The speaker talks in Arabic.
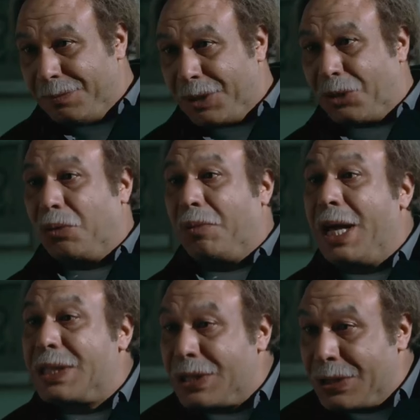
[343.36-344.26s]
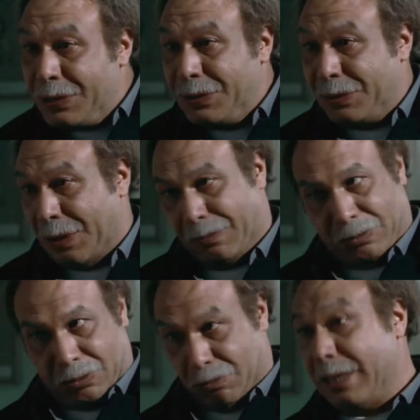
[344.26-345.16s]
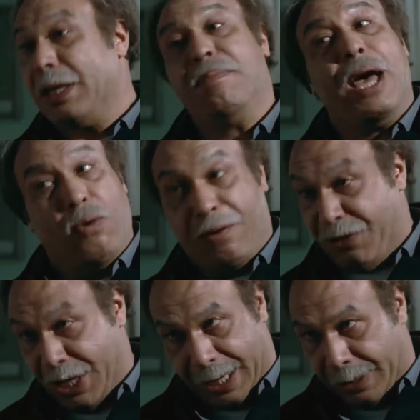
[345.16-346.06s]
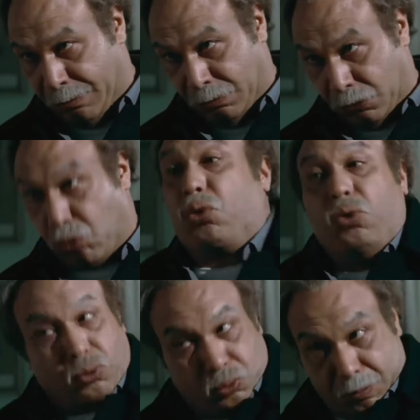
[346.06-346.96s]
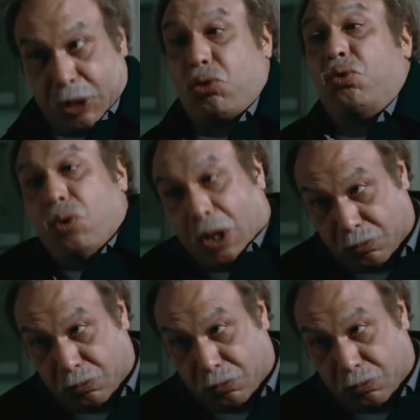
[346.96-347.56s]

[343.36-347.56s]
ميكروباز بعدين بقى هو في كتكوت مشروع